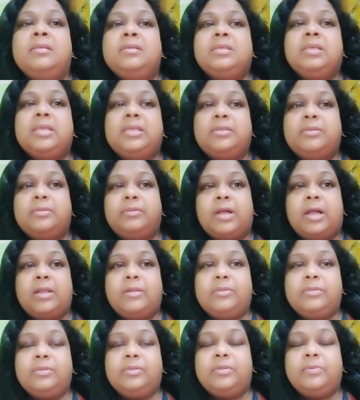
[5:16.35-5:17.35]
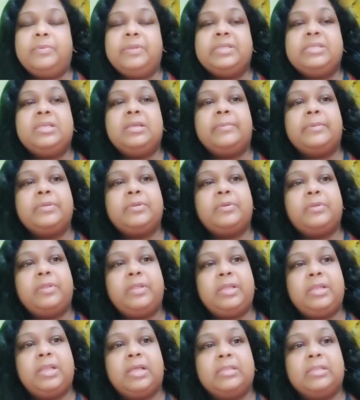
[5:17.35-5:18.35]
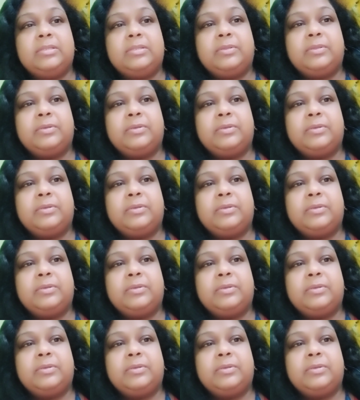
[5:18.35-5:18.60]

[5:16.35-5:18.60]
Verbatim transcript: সেই জন্য আরও যেন বেশি আমার শরীর ক্লান্ত